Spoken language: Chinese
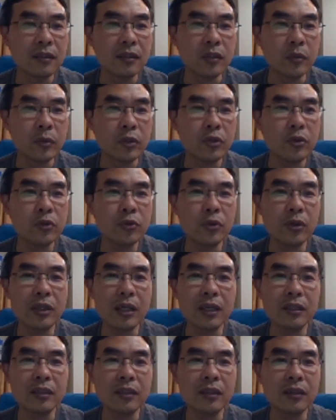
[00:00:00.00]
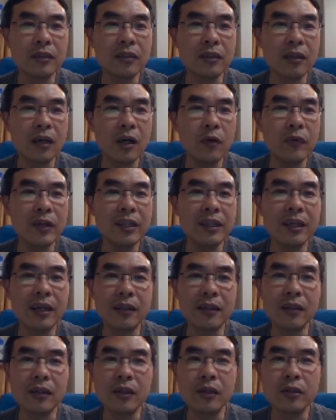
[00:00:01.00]
怎么去做它这个 Darwinia
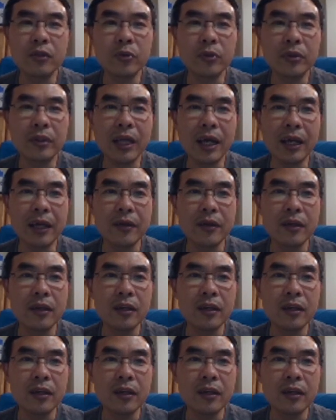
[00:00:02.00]
的重担。